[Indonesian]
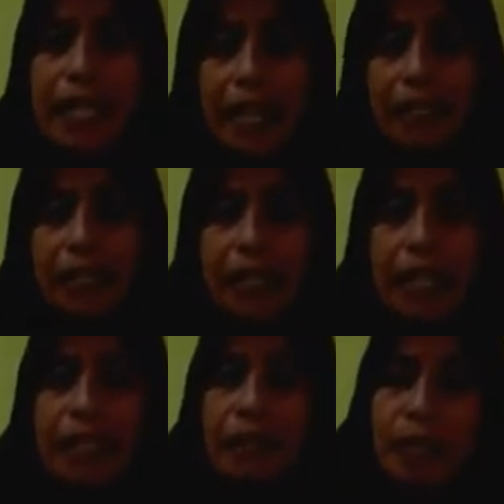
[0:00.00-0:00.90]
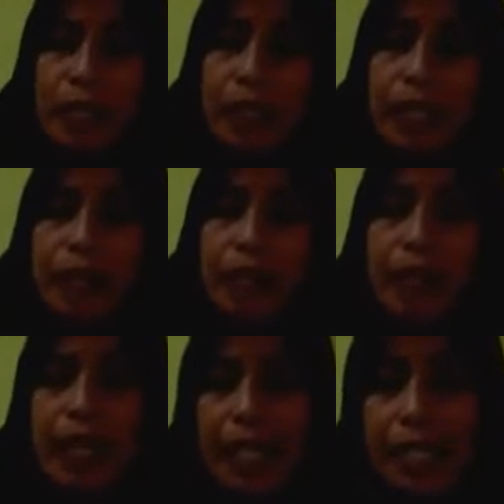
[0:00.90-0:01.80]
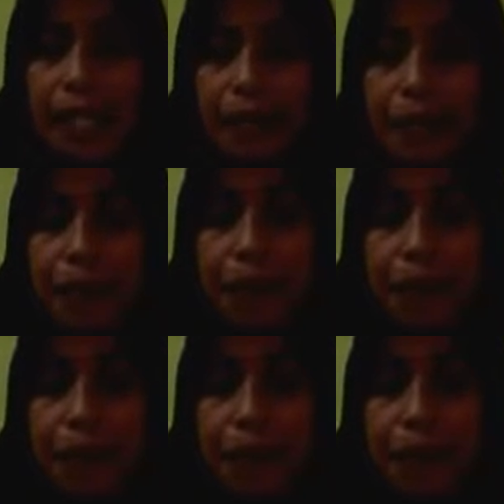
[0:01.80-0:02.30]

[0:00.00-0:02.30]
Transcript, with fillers: ya. Nah semuanya sama bunda ya nak.